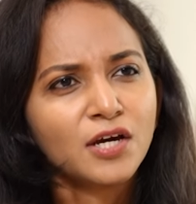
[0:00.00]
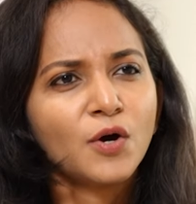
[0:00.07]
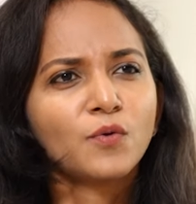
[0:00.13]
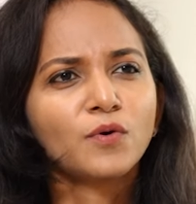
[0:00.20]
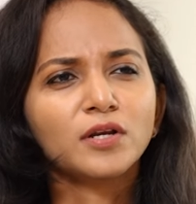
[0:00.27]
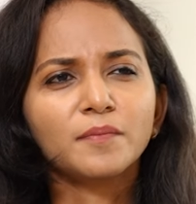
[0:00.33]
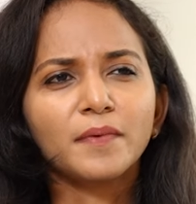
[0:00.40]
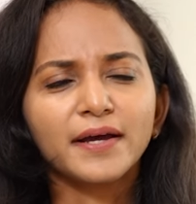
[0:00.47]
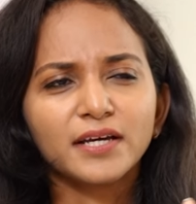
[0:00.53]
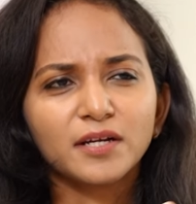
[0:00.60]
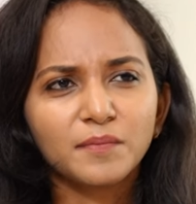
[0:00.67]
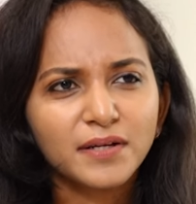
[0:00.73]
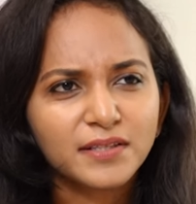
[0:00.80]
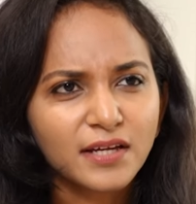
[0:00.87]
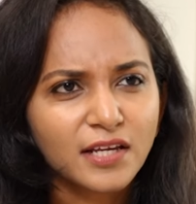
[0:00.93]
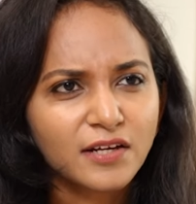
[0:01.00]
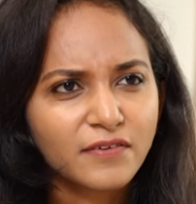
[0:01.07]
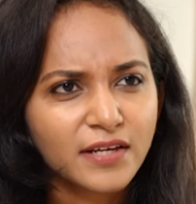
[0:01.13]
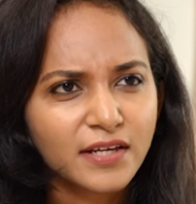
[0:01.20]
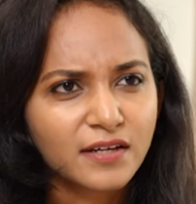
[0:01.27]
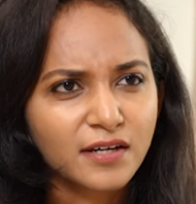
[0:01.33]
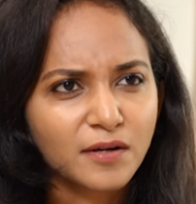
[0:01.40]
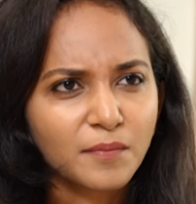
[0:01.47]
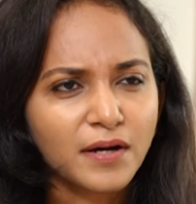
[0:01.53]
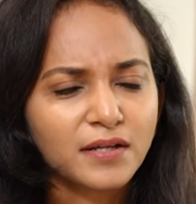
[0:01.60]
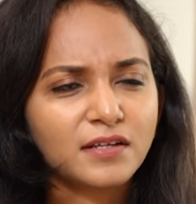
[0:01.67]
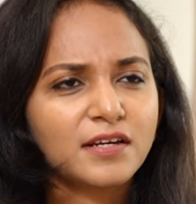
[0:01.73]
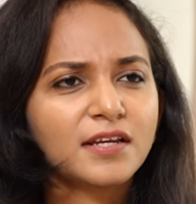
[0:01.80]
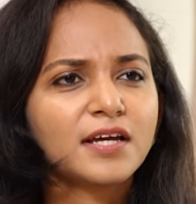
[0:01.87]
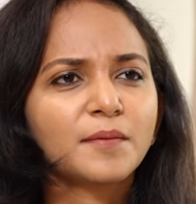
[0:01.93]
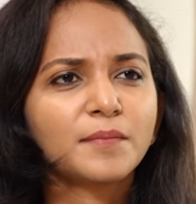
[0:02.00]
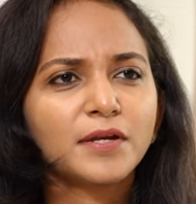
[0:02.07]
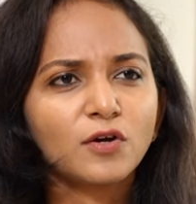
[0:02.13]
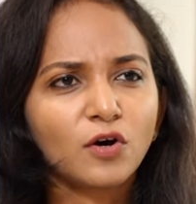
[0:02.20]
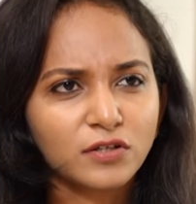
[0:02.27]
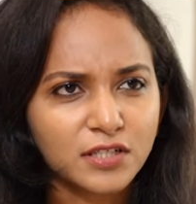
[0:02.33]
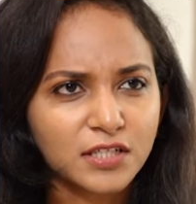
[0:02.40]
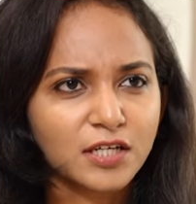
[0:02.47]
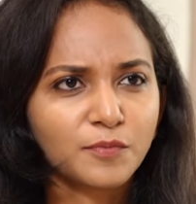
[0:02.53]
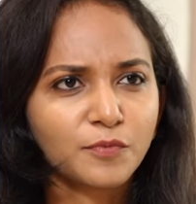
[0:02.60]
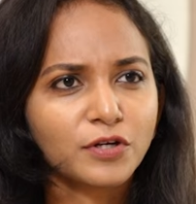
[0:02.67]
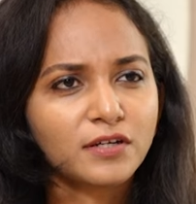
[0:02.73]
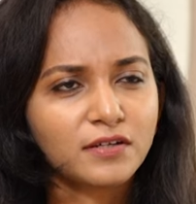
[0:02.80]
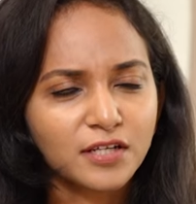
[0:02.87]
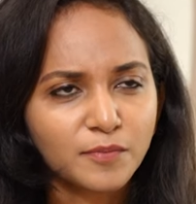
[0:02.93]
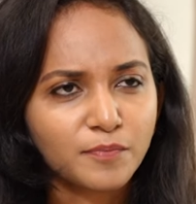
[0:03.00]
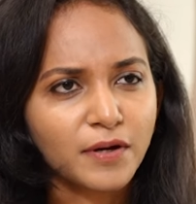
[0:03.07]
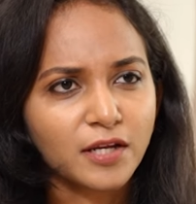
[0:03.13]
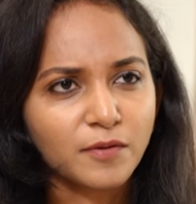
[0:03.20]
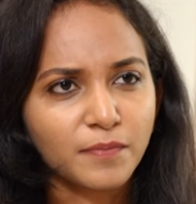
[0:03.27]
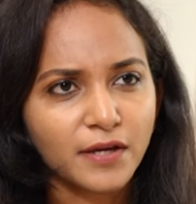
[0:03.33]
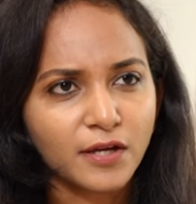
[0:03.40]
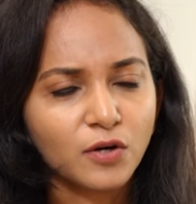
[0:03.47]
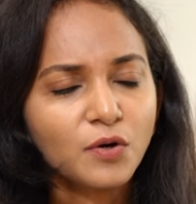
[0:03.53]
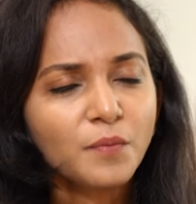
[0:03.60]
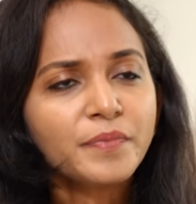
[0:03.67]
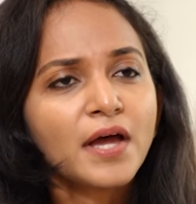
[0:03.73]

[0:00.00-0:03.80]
உங்களுக்கு பயங்கரமாக தலைவலிக்கிற மாதிரி நீங்கள் எப்படி டாக்டர் கிட்ட போய் ட்ரீட் பண்ணிப்பீங்களோ